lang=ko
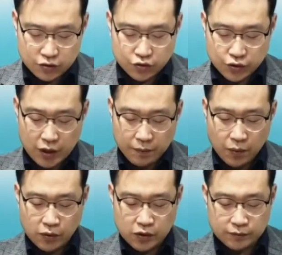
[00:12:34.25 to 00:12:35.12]
주의
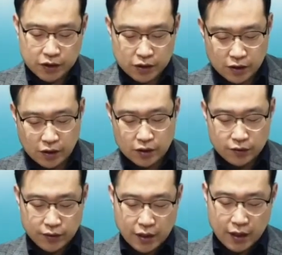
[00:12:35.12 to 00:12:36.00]
복음
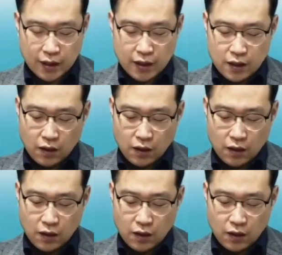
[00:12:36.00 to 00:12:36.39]
증거를 위해